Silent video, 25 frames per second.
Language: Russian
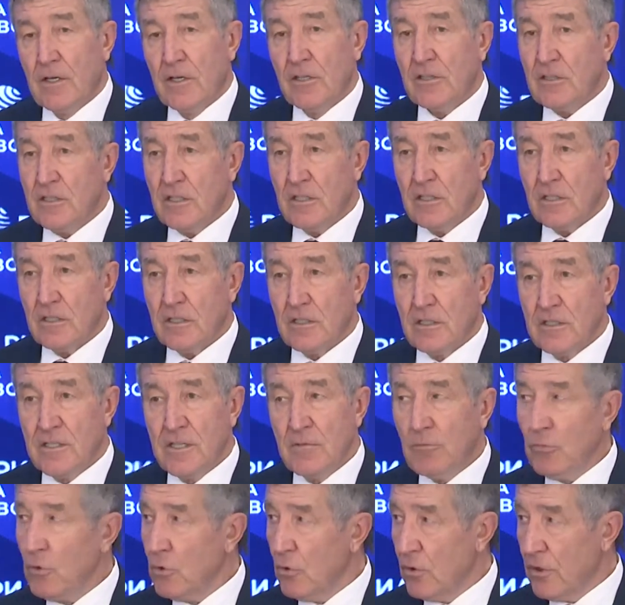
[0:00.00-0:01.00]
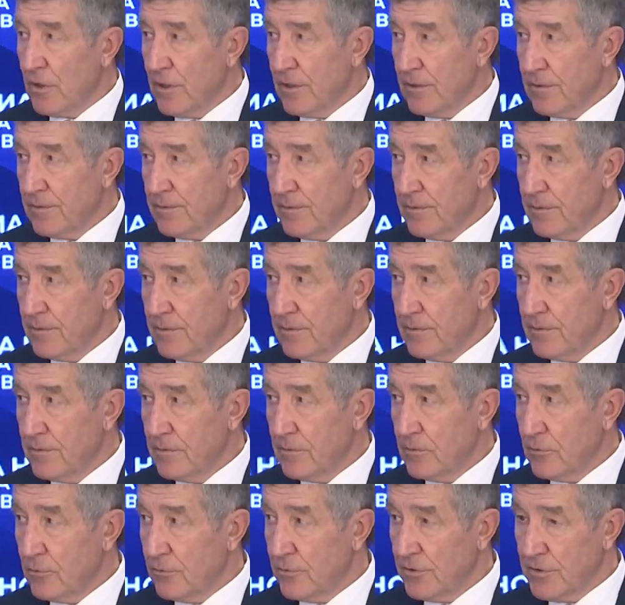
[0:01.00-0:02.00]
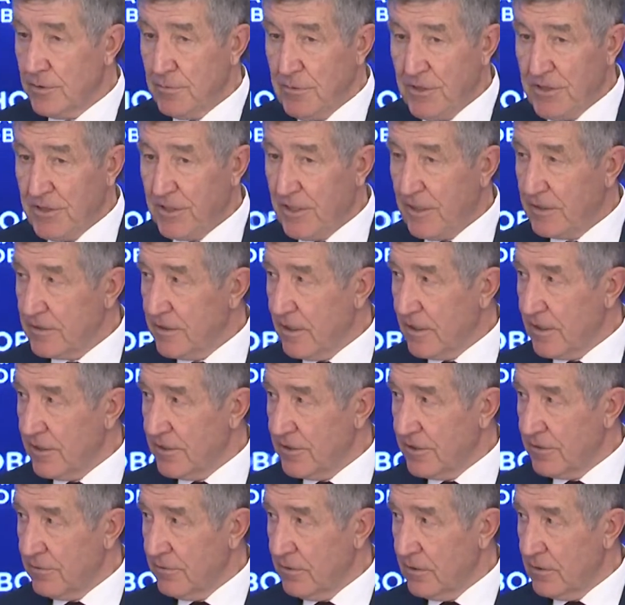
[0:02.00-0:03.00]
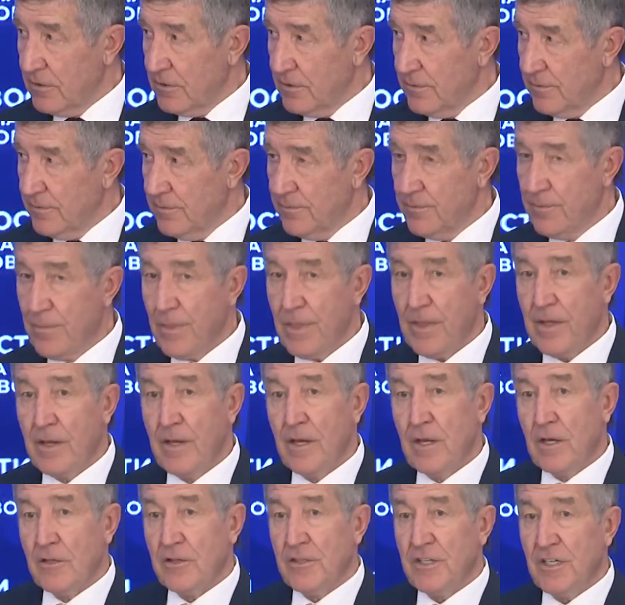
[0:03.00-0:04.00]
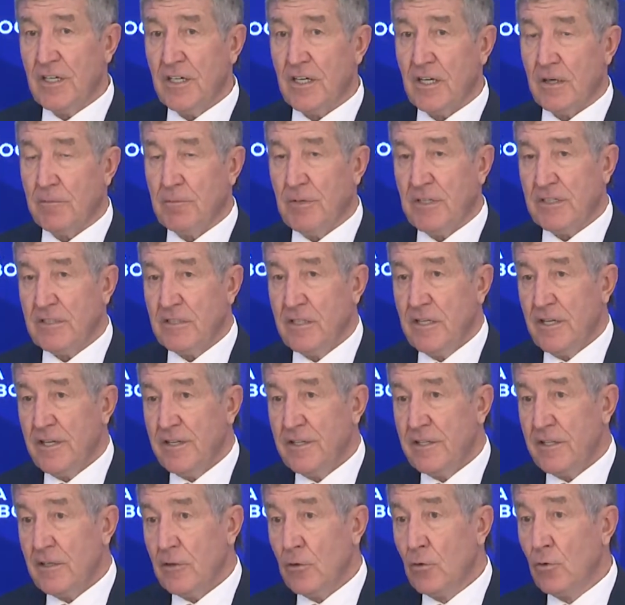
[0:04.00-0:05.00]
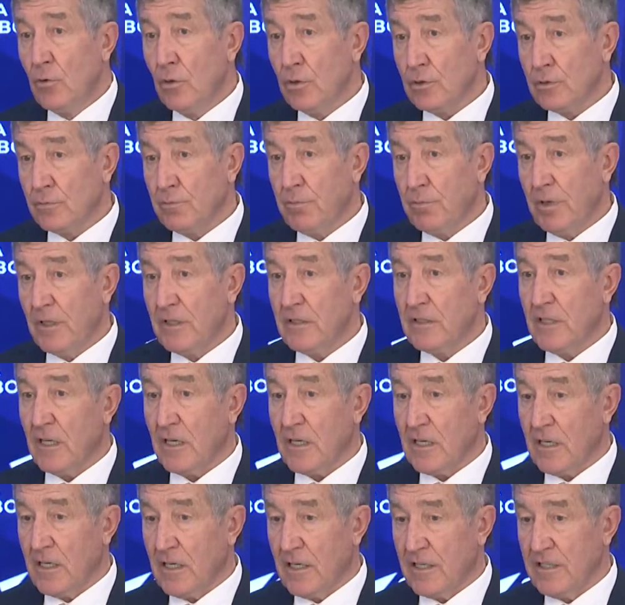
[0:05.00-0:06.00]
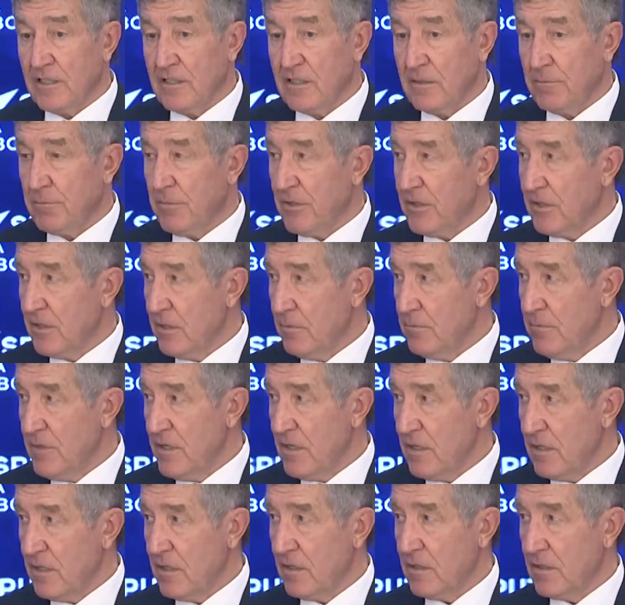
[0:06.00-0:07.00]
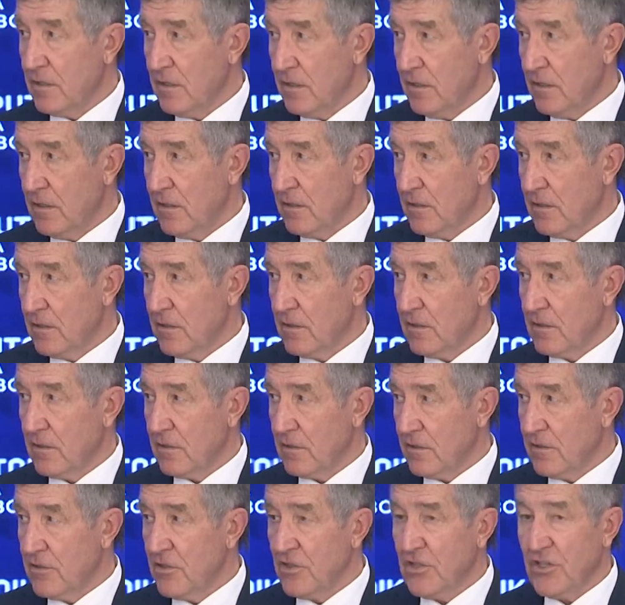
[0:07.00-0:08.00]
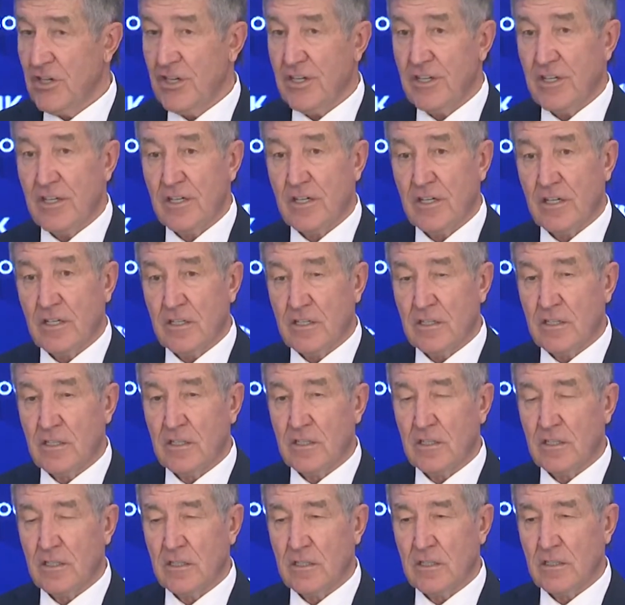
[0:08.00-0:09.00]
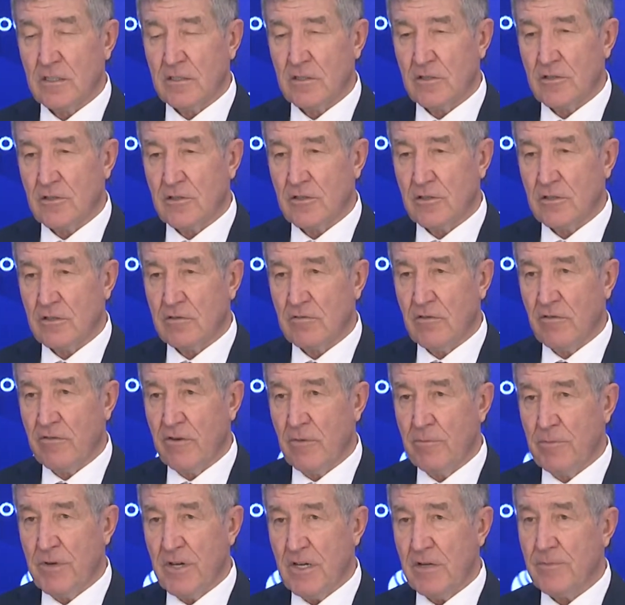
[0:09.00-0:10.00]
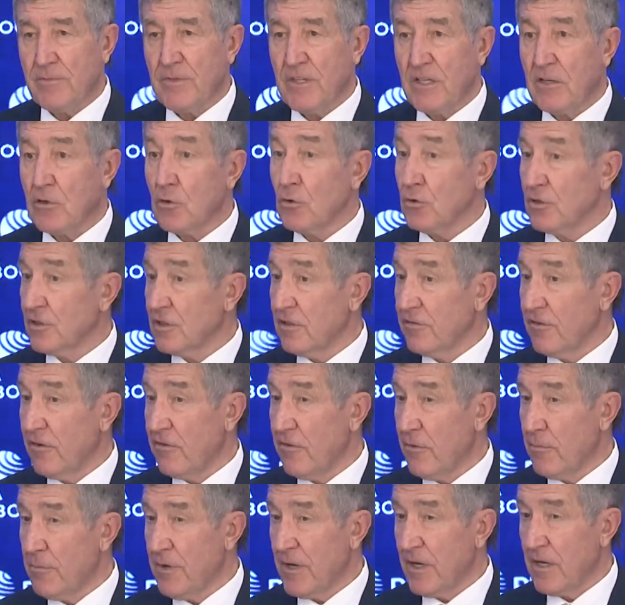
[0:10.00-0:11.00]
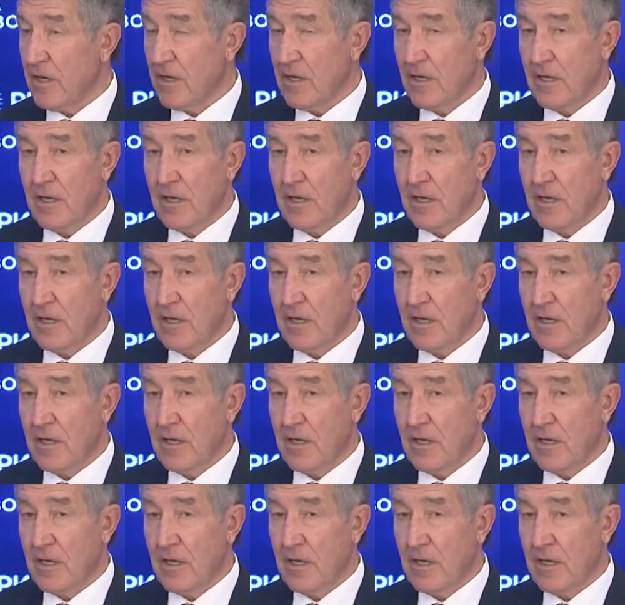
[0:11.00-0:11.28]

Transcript: Это немного, но заметьте, как наращивал. Да, последний год-полтора из-за пандемии и снижения э, значит, ВВП, роста ВВП